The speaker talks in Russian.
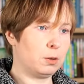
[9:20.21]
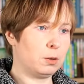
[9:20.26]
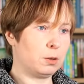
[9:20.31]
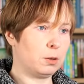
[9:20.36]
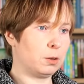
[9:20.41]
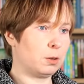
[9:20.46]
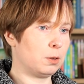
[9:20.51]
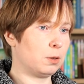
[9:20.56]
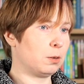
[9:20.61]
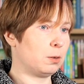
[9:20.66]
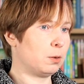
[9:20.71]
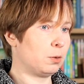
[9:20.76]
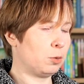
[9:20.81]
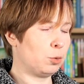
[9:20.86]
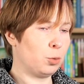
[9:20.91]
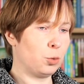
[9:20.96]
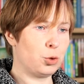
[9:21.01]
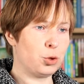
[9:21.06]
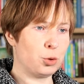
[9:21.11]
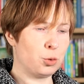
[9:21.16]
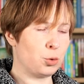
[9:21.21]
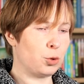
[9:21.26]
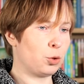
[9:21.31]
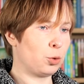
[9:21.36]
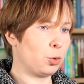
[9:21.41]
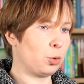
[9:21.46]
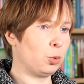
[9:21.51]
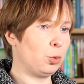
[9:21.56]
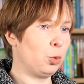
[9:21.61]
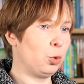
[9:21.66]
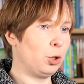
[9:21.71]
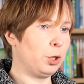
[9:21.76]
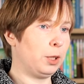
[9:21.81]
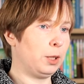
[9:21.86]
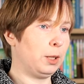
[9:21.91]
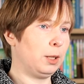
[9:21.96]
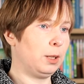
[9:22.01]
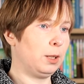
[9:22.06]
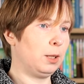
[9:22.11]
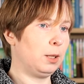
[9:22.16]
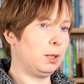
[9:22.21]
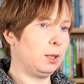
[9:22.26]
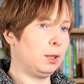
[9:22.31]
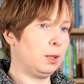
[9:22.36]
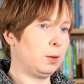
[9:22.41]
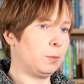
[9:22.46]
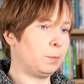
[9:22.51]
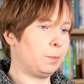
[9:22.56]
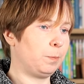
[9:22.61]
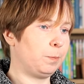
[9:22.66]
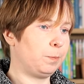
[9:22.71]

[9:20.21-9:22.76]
Э, очень-очень крутой и,